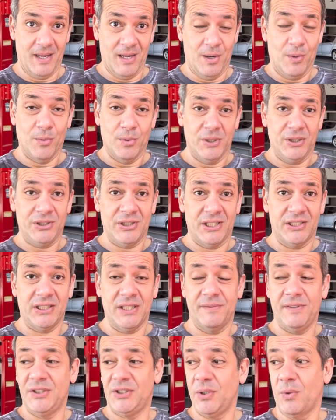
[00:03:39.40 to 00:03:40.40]
Hoje é
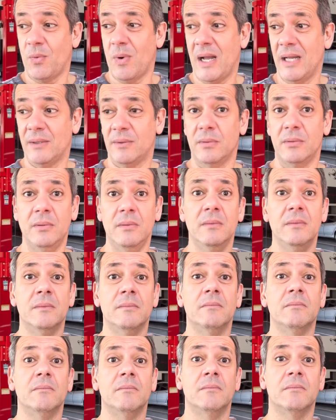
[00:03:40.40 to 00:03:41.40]
dia 24,
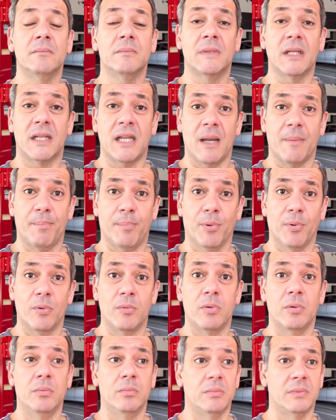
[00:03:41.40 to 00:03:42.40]
daqui a
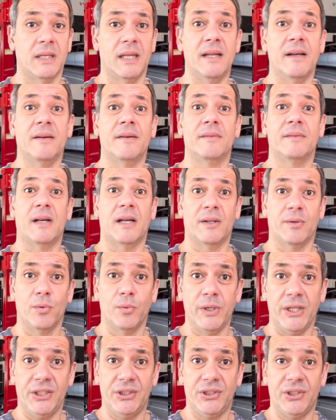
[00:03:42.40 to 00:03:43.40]
pouco, né, à
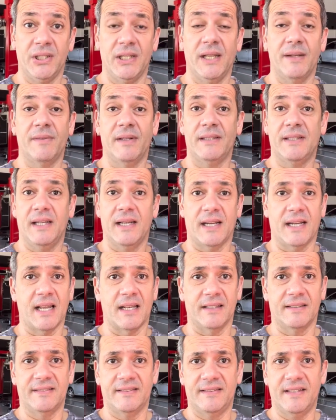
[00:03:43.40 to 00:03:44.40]
noite, né, vai ter
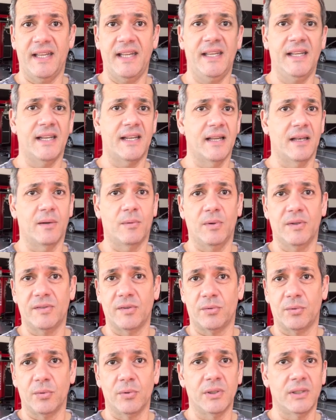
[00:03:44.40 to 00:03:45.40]
aquela ceia, aquela coisa
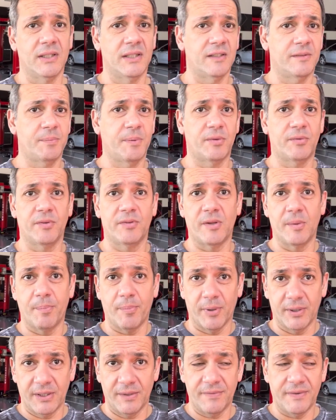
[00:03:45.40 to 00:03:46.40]
toda nas pessoas que
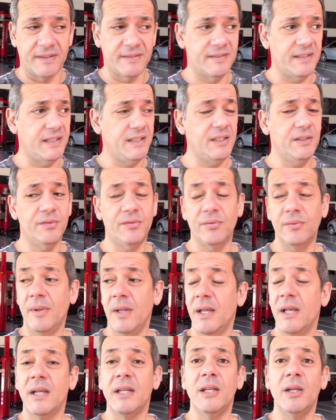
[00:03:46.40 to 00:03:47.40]
podem fazer isso,
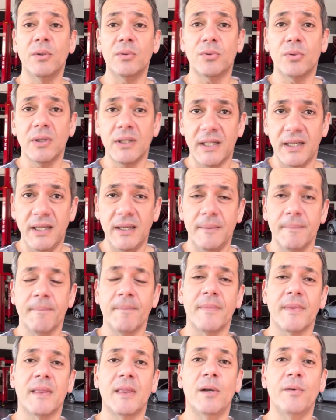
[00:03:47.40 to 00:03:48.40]
e eu estou aqui
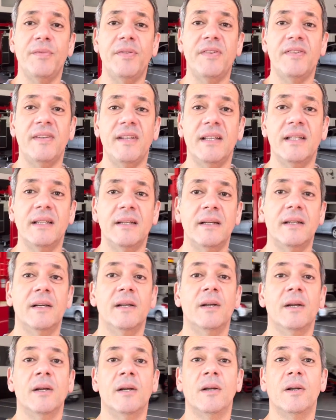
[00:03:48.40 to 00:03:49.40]
na oficina,
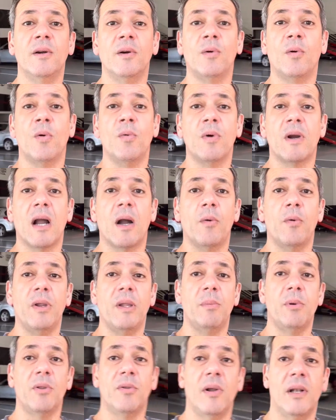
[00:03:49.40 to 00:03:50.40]
com o carro
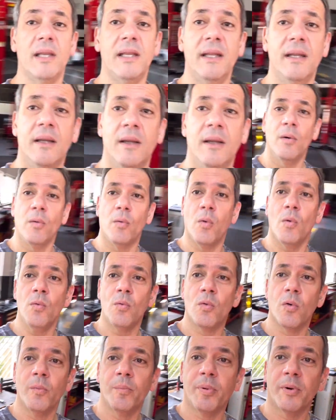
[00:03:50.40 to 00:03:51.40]
híbrido ali, com o
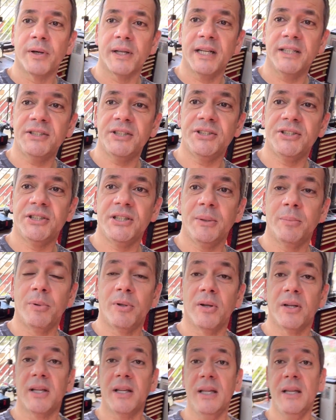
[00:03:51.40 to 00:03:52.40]
componente de
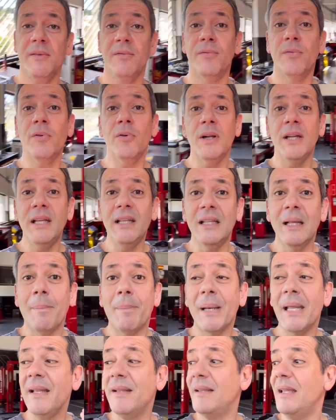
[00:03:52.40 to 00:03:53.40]
híbrido aqui e vou ainda
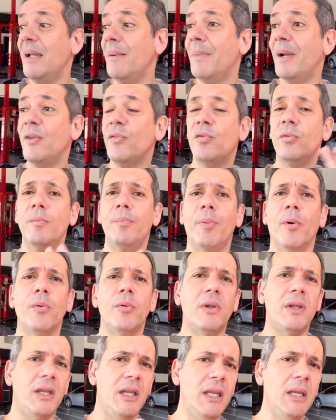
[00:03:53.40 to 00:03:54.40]
aprender mais um
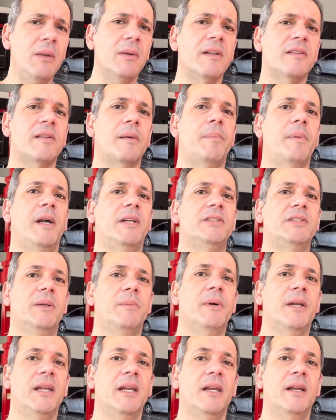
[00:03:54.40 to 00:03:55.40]
pouquinho nessa parte da
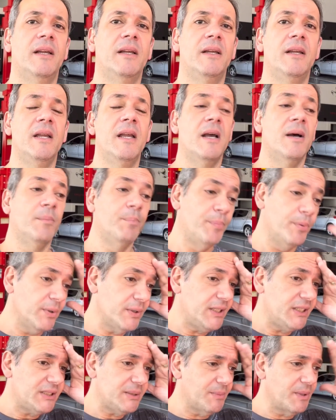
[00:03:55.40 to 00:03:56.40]
manhã. Pô,
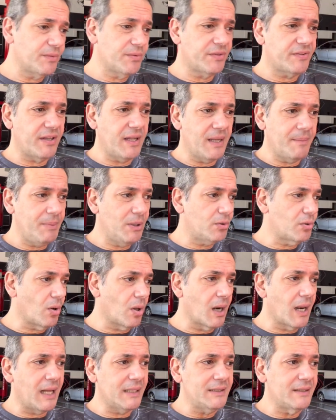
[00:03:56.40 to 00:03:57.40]
DG, mas você é
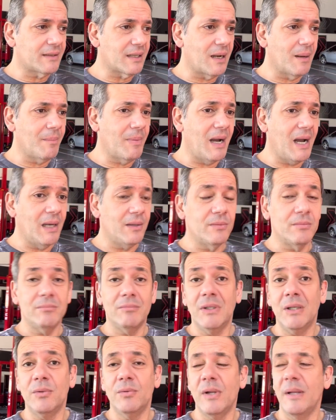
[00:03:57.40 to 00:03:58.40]
bitolado em trabalho?
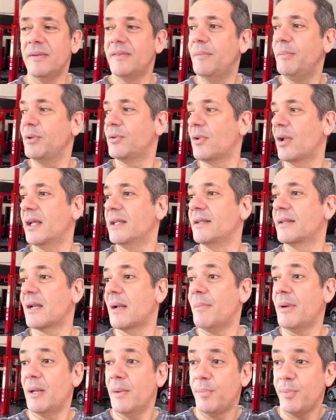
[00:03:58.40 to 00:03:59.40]
Não, não é ser bitolado em
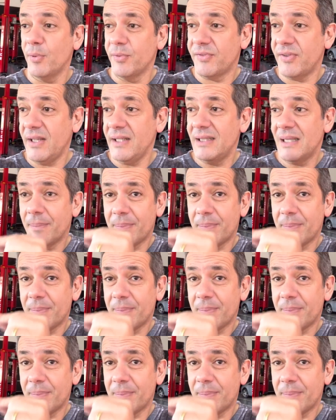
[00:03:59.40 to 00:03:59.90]
trabalho. Eu sei que dá